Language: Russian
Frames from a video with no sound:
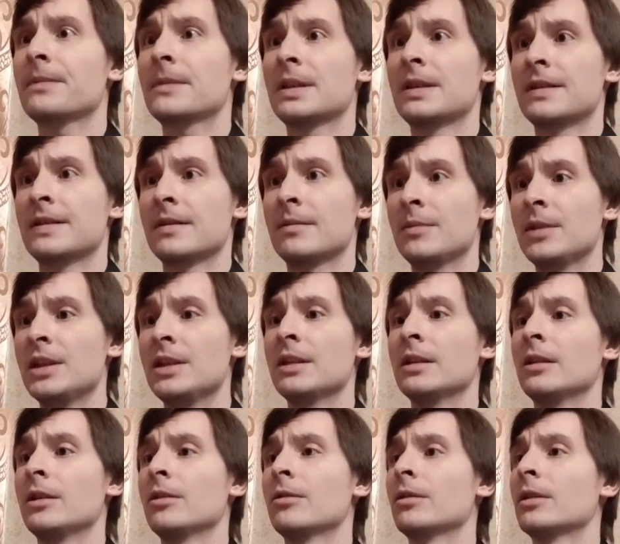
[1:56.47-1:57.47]

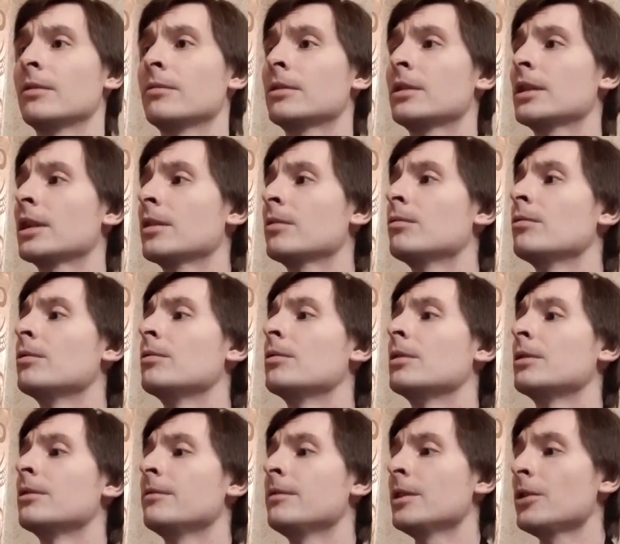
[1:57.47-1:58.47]
Заменил ее на вот такую
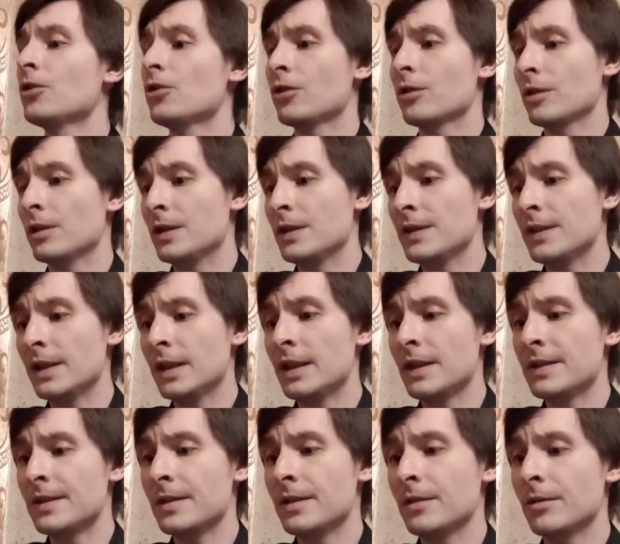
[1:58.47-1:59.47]
вот вещь
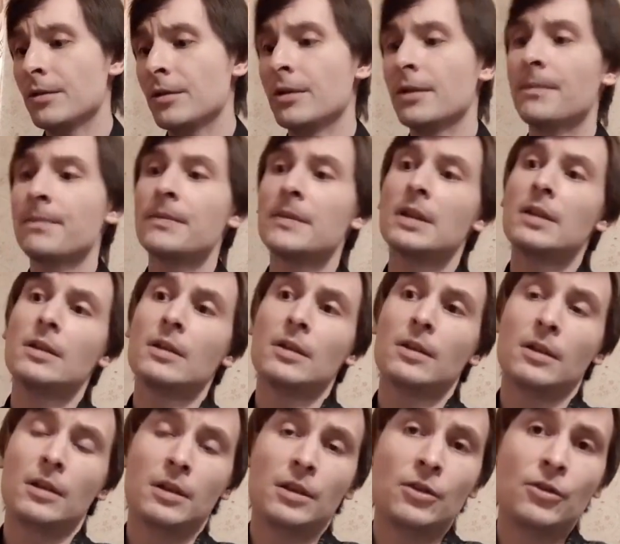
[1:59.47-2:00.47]
интересненькую.
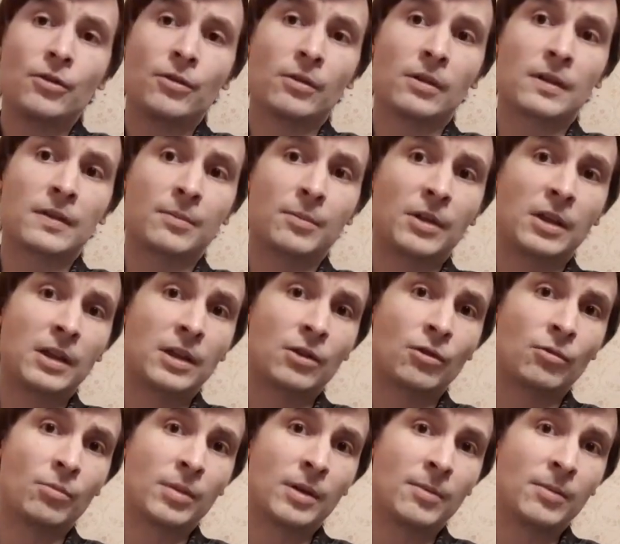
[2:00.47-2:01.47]
Еще раз
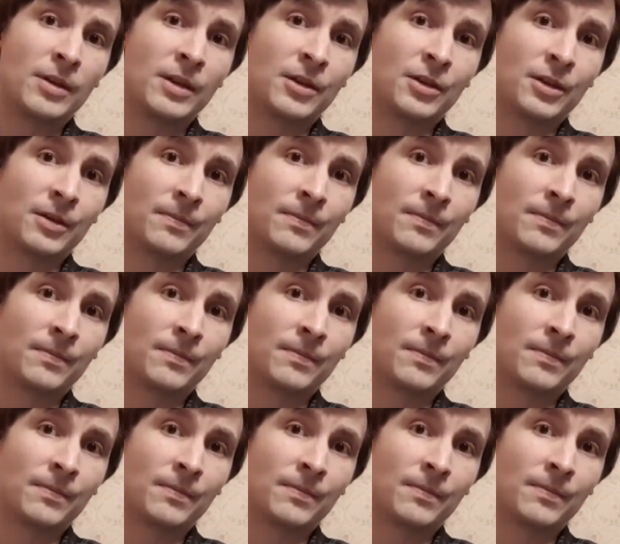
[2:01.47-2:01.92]
покажу поближе